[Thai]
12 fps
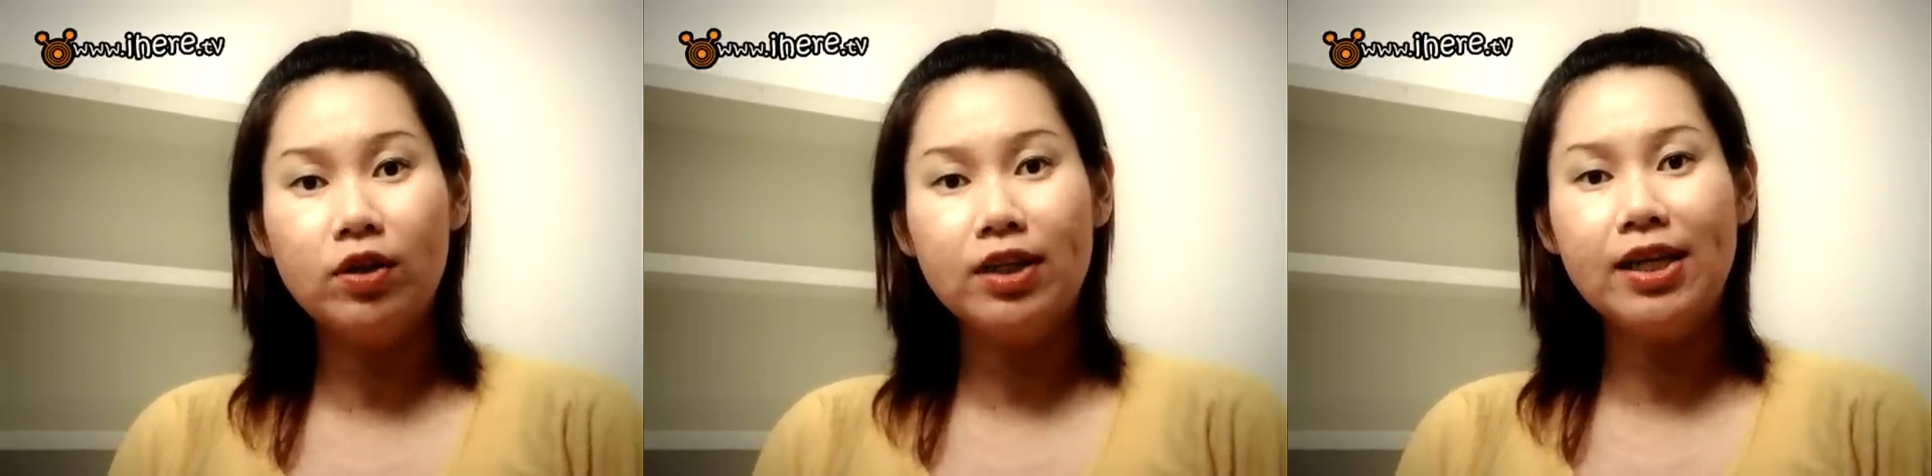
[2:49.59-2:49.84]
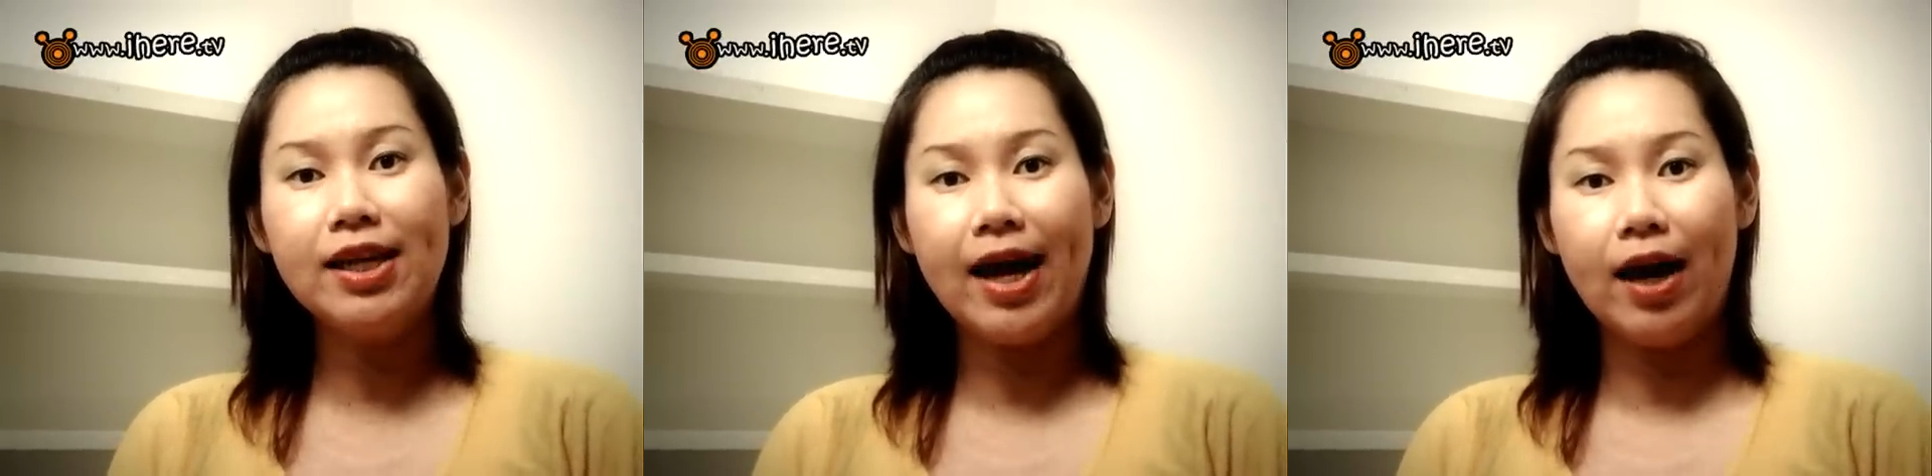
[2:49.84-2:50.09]
น
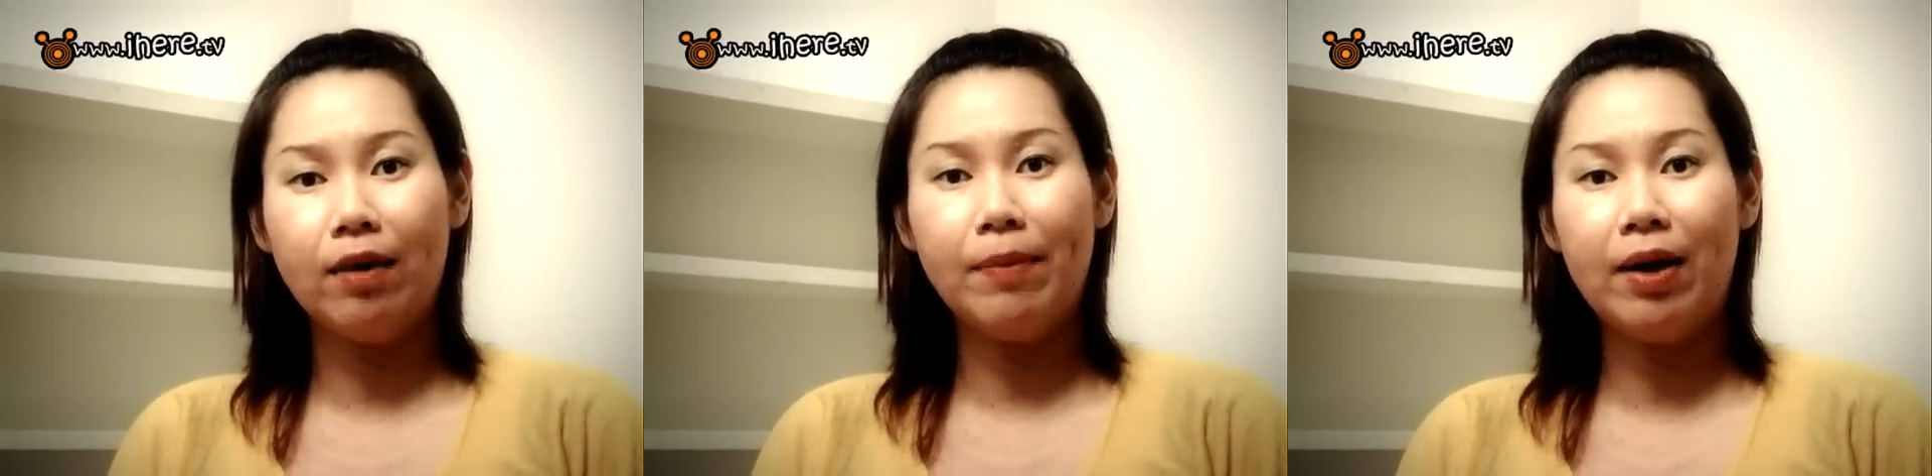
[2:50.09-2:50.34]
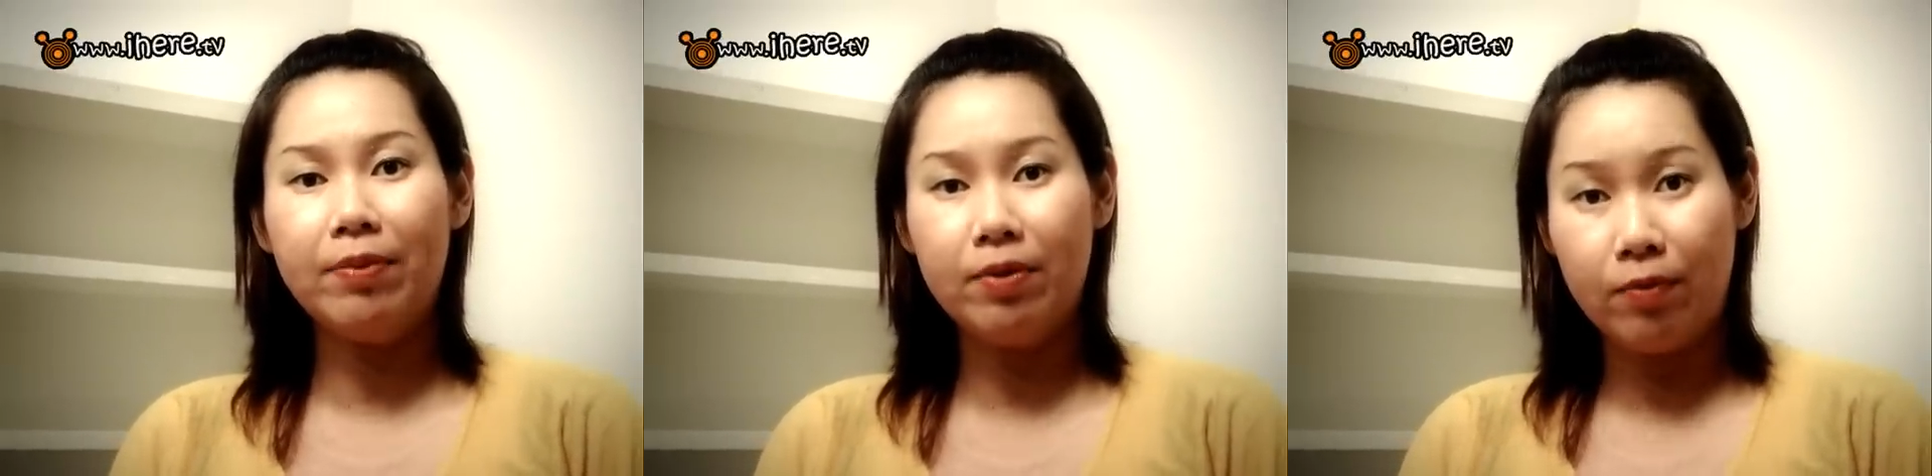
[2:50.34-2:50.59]
ที่หลั่ง
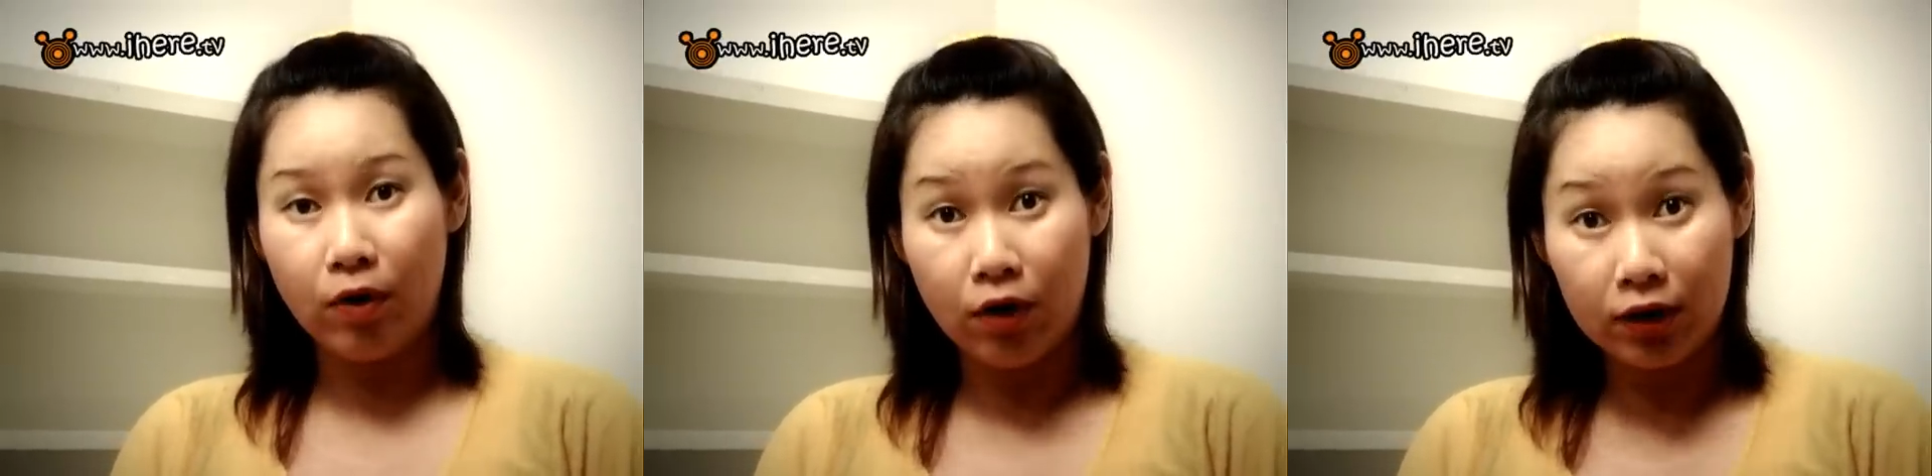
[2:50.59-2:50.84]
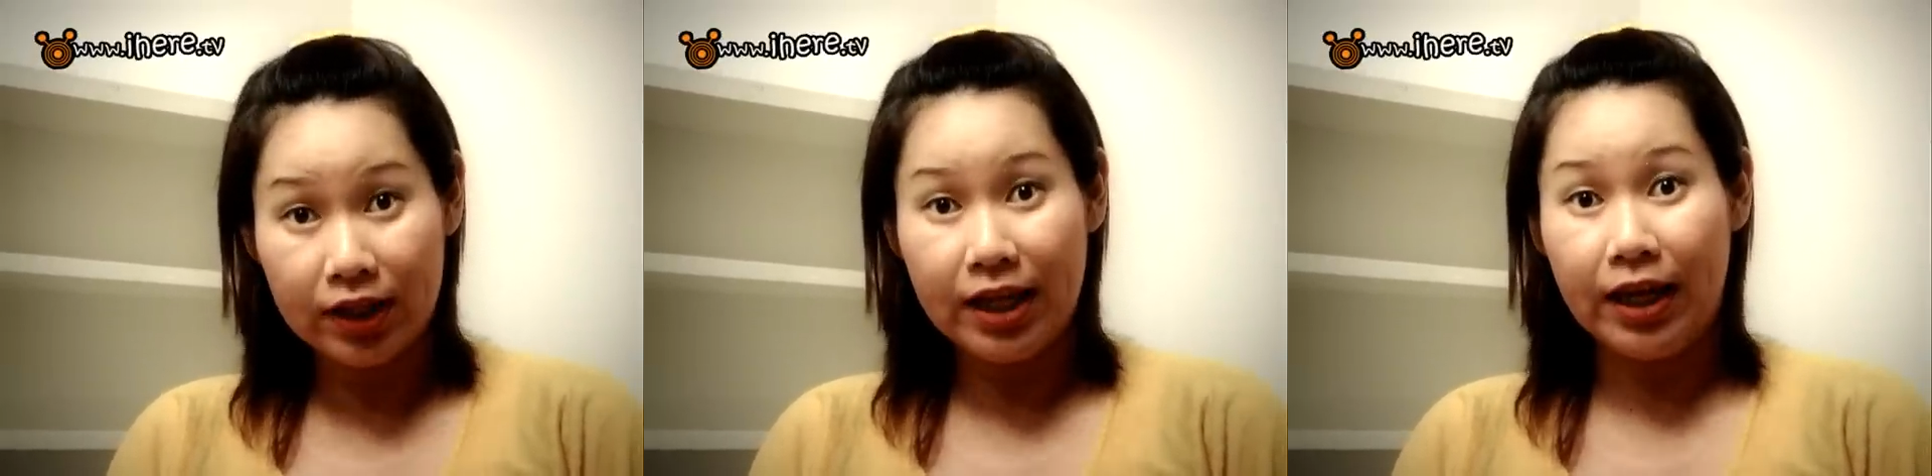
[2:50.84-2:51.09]
มาผิดปก
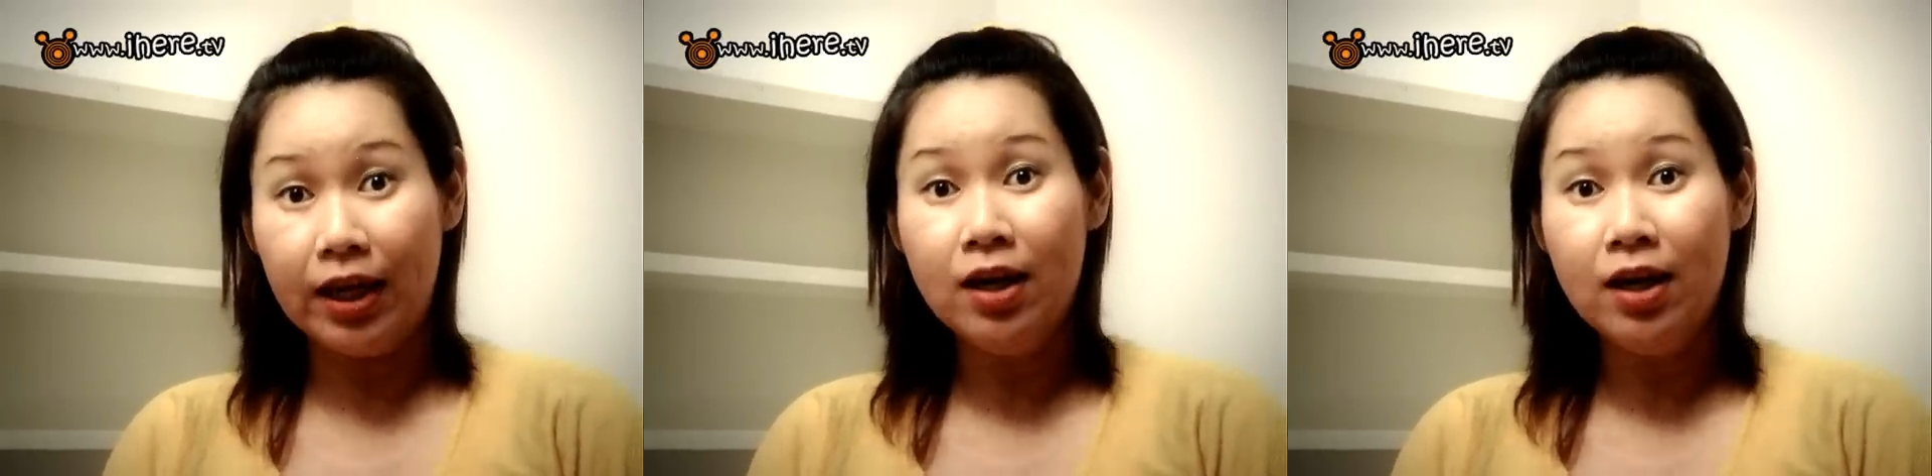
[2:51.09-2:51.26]
ติ